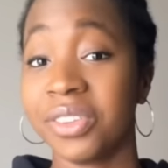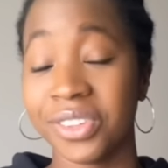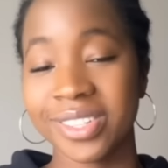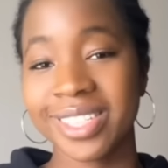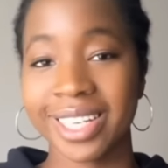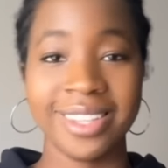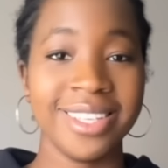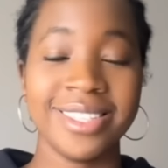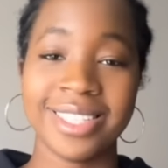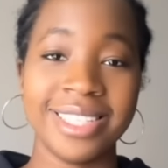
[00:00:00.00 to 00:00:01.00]
en
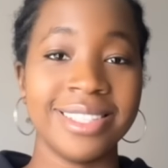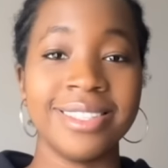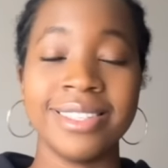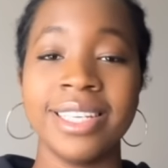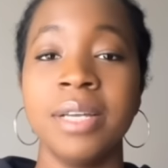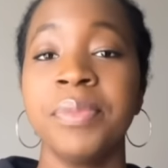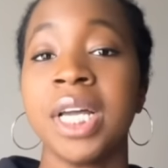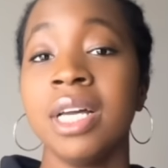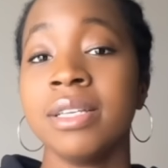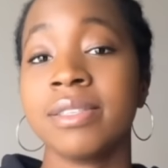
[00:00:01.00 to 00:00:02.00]
entièreté ce qu'il disait,
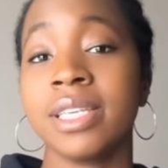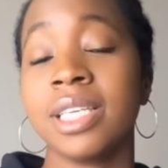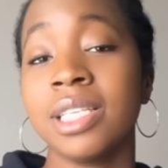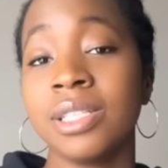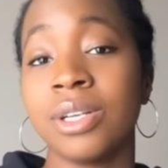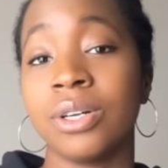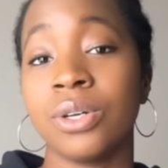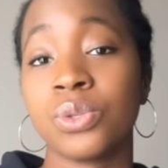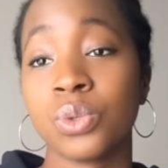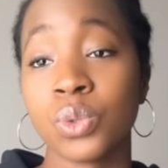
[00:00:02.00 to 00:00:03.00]
c'est qu'ils
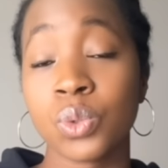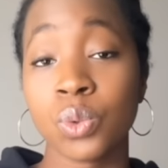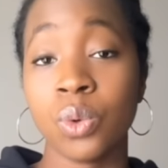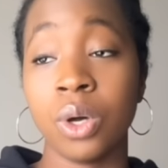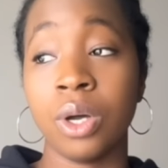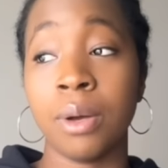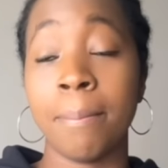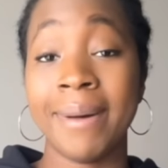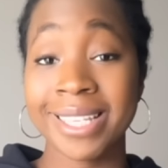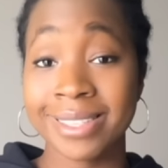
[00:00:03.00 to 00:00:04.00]
se sont
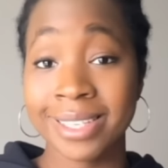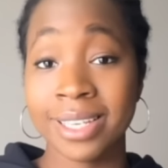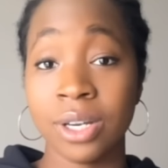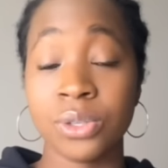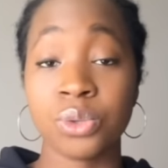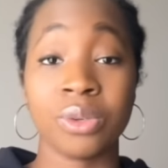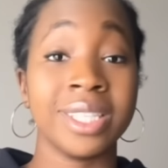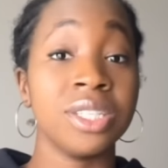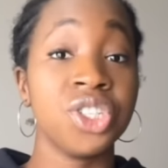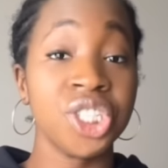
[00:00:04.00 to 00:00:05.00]
basés sur
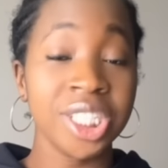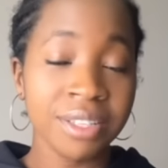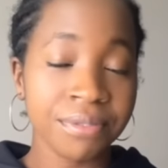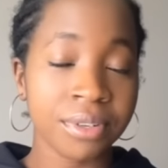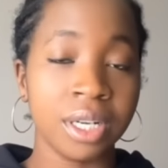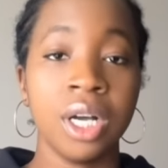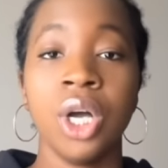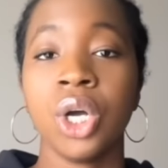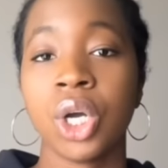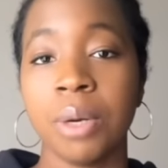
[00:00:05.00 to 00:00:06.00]
des chiffres
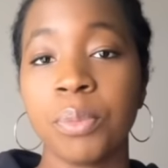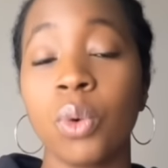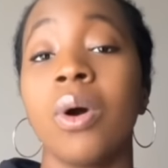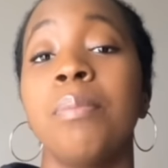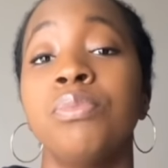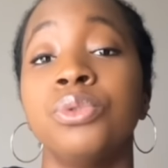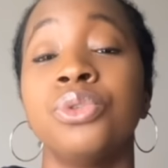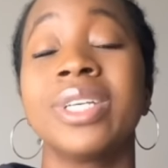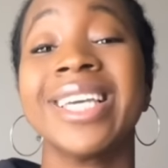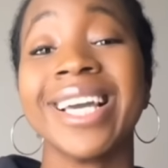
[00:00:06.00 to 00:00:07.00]
comme quoi plus
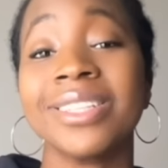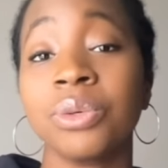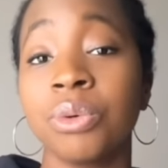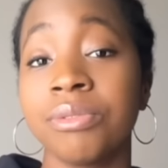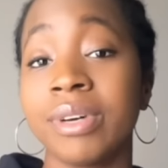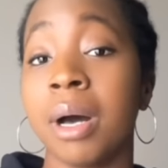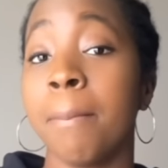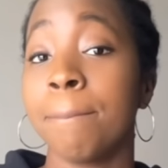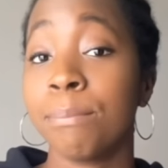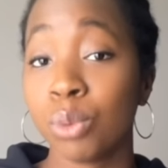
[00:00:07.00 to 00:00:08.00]
de
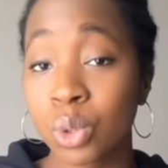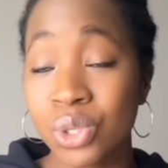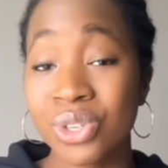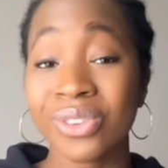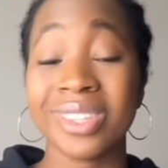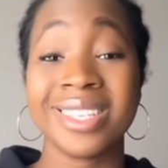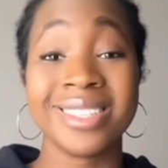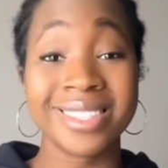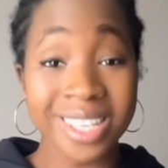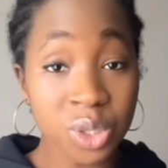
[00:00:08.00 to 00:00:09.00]
80%
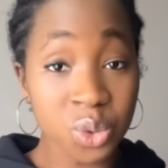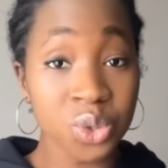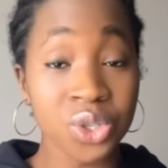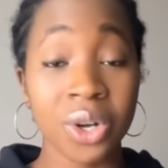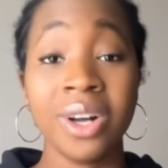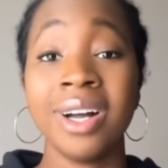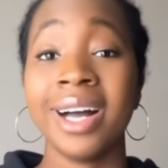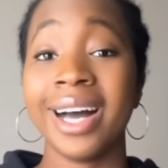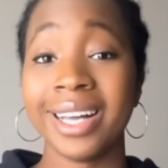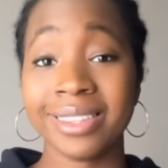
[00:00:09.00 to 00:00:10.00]
des étudiants
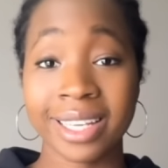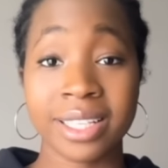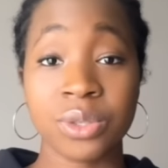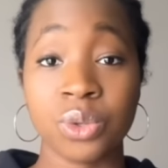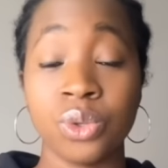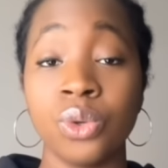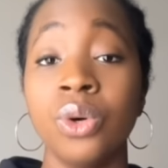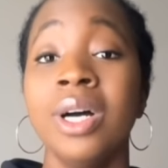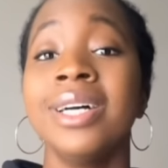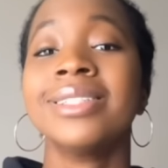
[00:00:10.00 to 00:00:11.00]

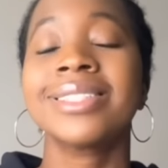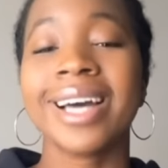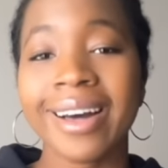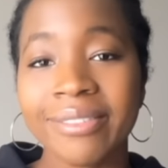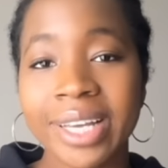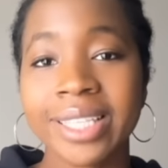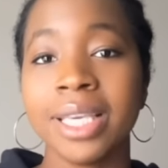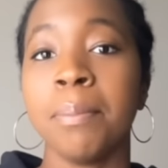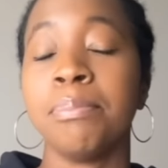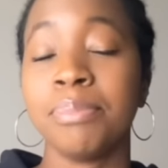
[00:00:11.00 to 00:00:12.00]
internationaux
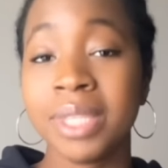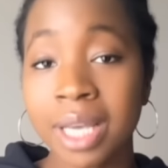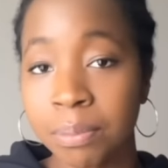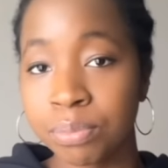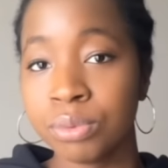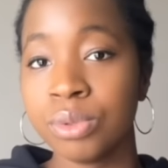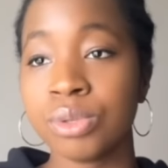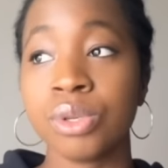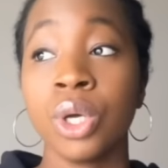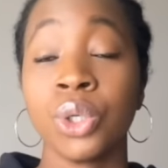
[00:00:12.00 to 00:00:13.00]
travaillaient bien
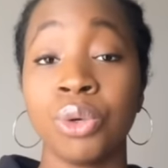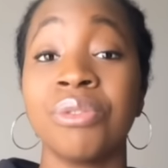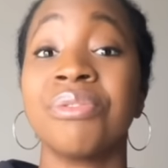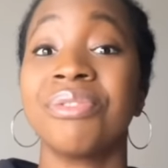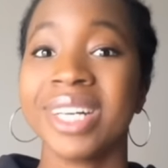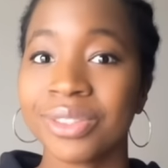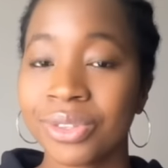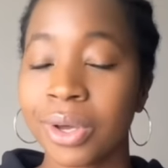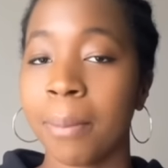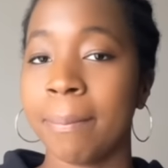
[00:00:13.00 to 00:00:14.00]
plus que
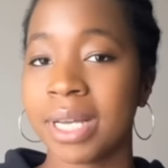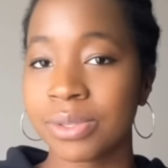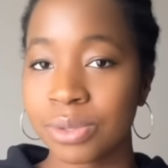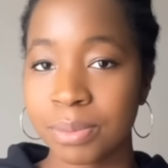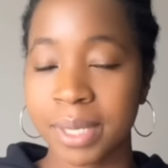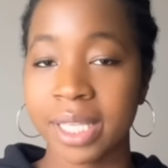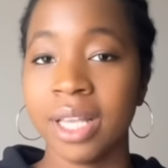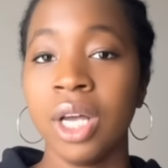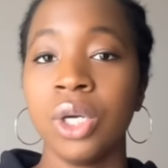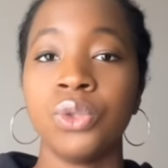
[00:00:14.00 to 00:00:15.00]
20 heures par semaine.
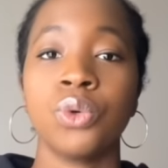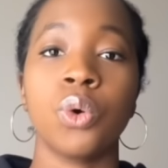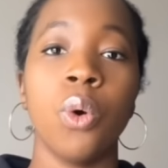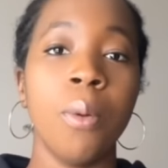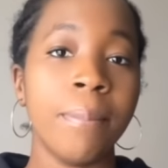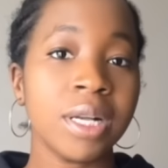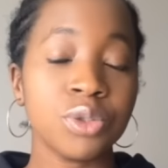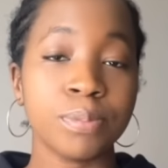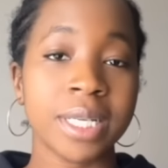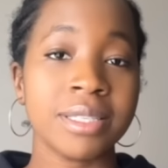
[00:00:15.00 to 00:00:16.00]
Donc on part
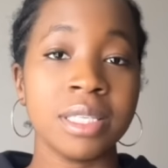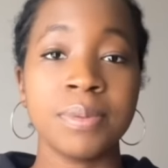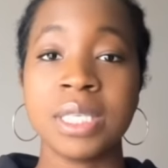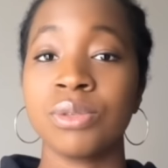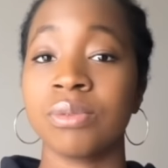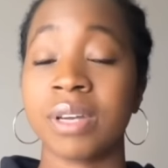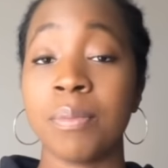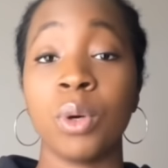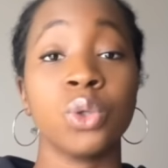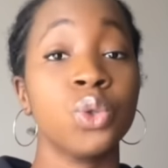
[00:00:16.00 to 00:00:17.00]
du principe qu'ils ont
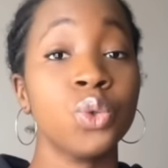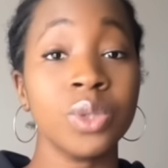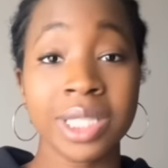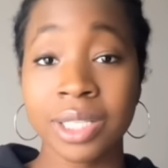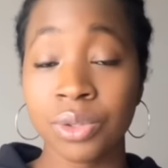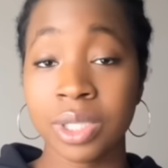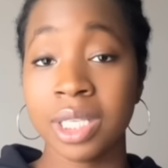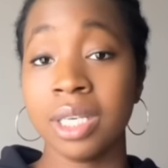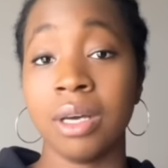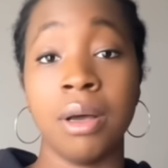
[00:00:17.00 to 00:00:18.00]
vraiment toutes les
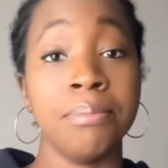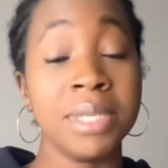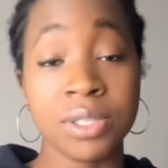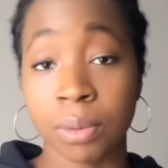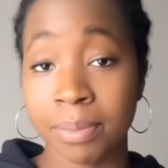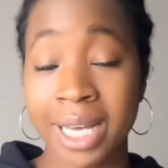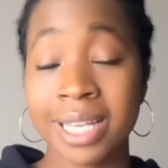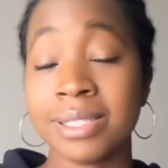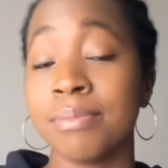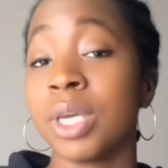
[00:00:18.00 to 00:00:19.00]
données euh, mises en
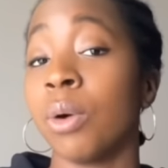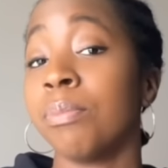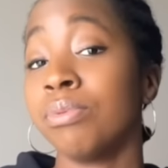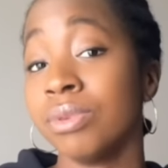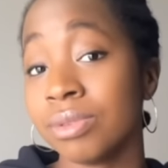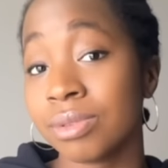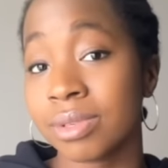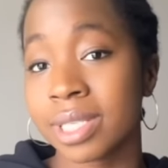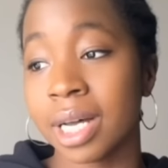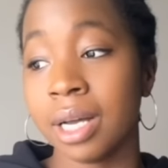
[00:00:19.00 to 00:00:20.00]
place, mais en plus de
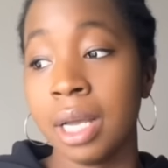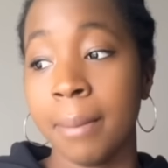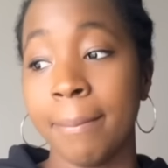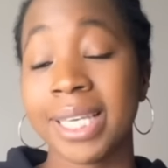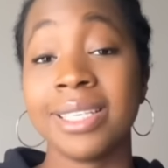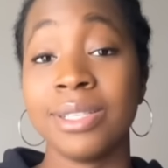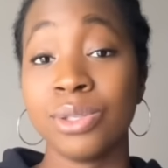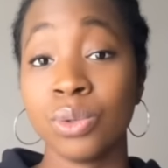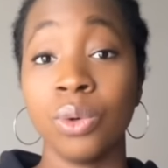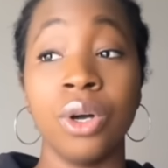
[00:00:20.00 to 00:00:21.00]
ça, bah,
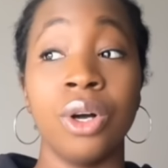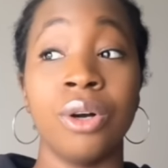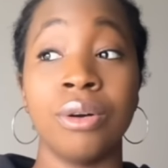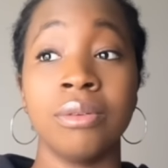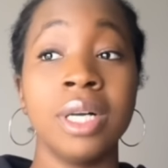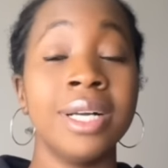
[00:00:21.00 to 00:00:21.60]
qu'ils ont euh,